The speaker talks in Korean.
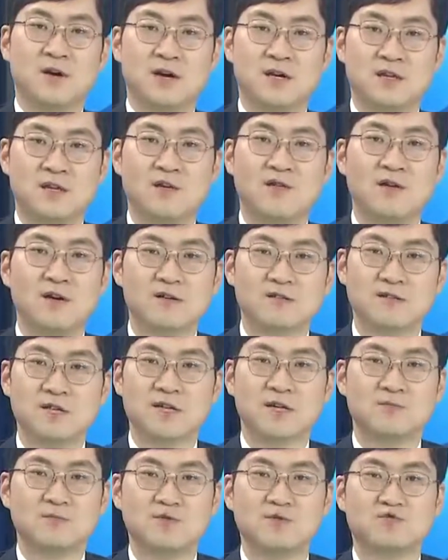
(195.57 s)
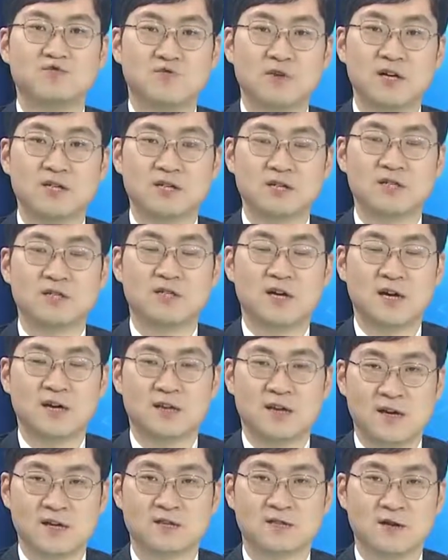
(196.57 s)
이때 과연 책임을 누가 지느냐에
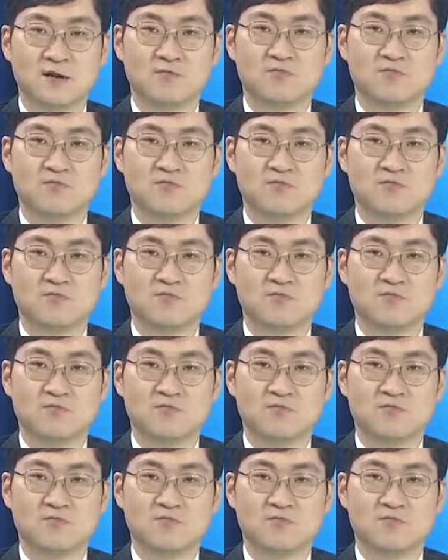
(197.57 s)
대해서